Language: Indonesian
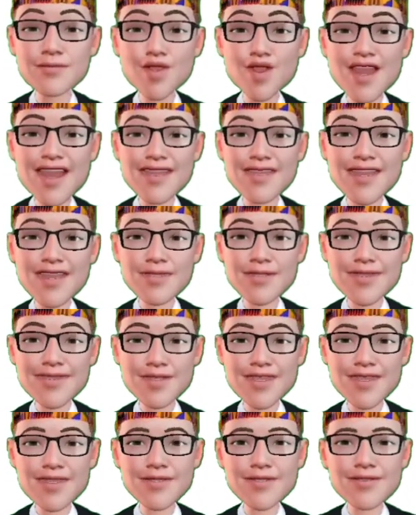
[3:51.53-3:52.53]
Maha
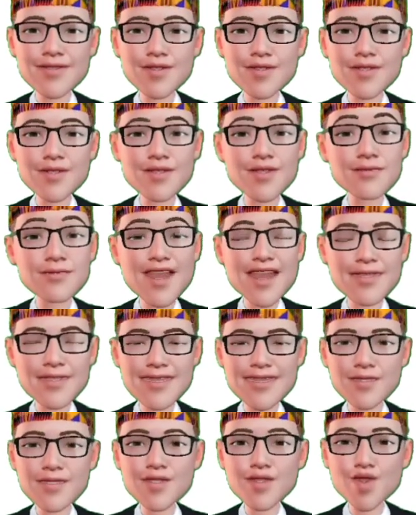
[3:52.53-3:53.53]
Penyantun
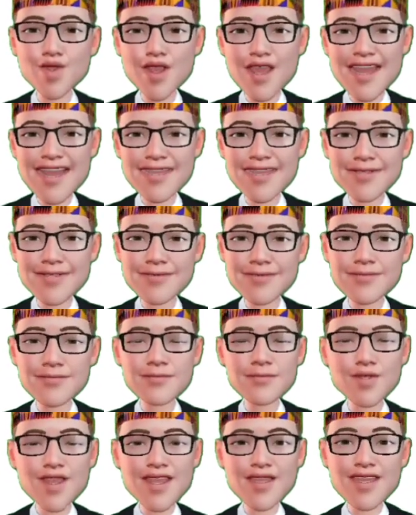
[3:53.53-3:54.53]
kepada semua
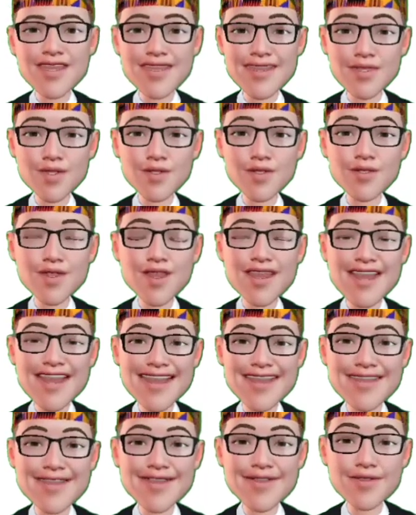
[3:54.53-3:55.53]

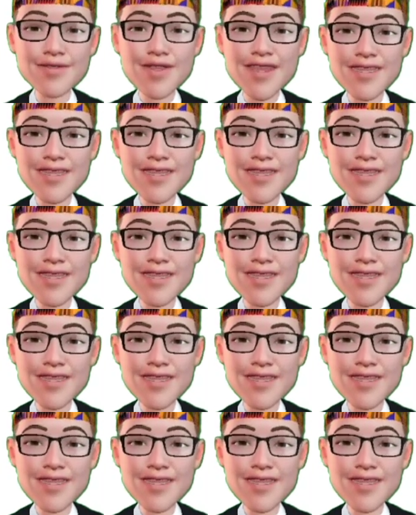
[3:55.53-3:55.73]
makhluknya.